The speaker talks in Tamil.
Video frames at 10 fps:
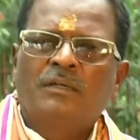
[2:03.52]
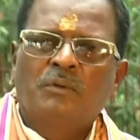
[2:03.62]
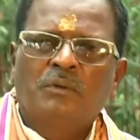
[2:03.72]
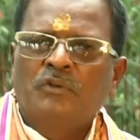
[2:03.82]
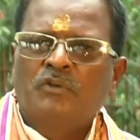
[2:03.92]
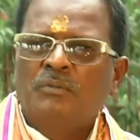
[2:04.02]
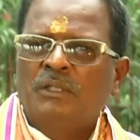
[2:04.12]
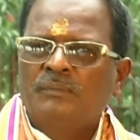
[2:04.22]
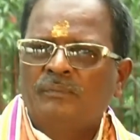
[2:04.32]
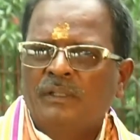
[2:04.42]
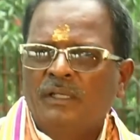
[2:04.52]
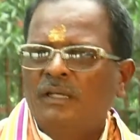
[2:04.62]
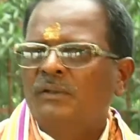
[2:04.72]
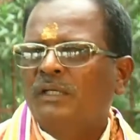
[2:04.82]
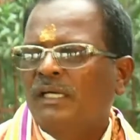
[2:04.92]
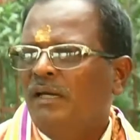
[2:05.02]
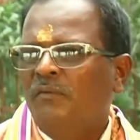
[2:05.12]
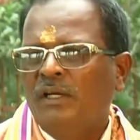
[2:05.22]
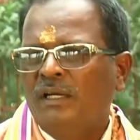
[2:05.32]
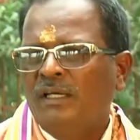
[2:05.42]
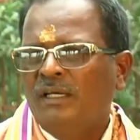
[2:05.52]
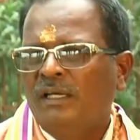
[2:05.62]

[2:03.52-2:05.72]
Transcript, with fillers: ஒரு வருஷமாக யாருக்கும் கல்வி இல்லை